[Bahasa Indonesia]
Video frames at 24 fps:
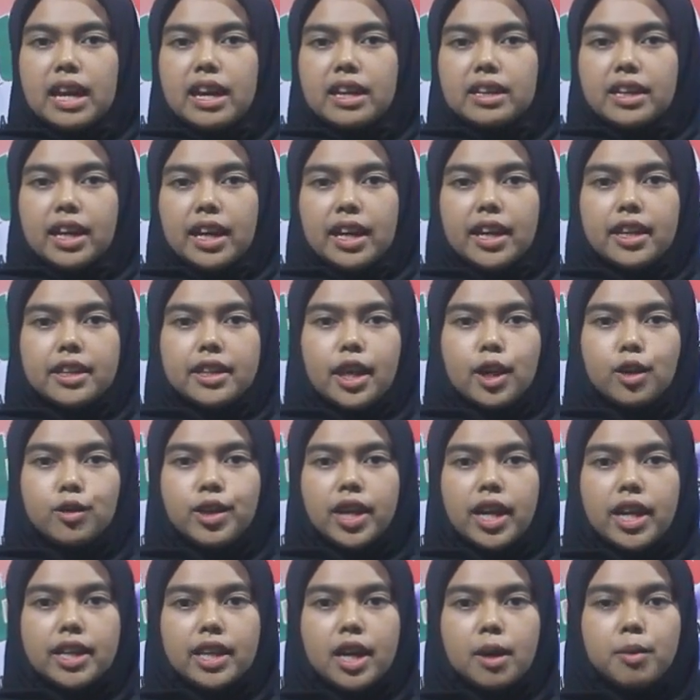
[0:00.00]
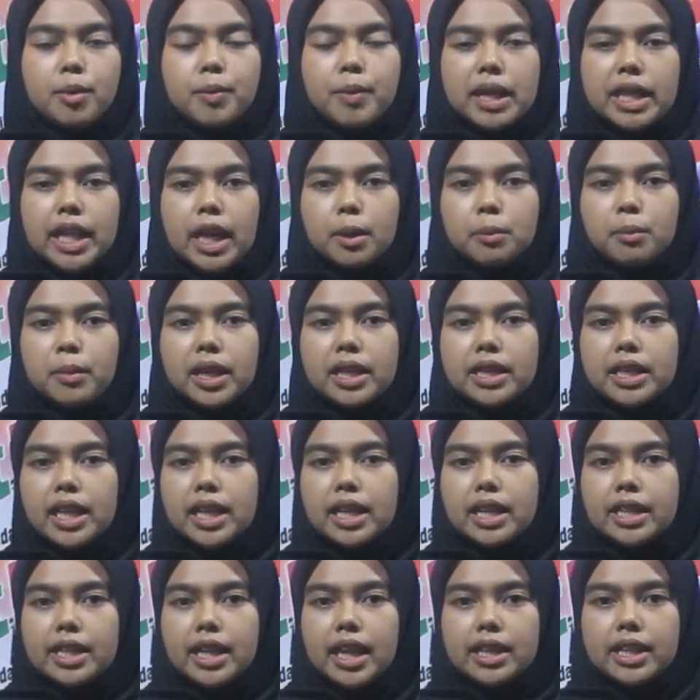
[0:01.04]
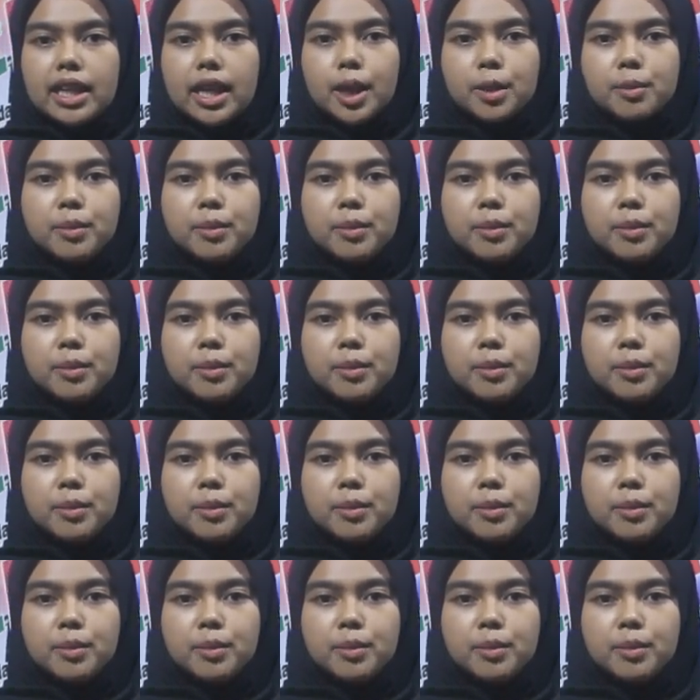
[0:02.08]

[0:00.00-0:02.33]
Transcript: Karang Taruna Kabupaten Mandailing Natal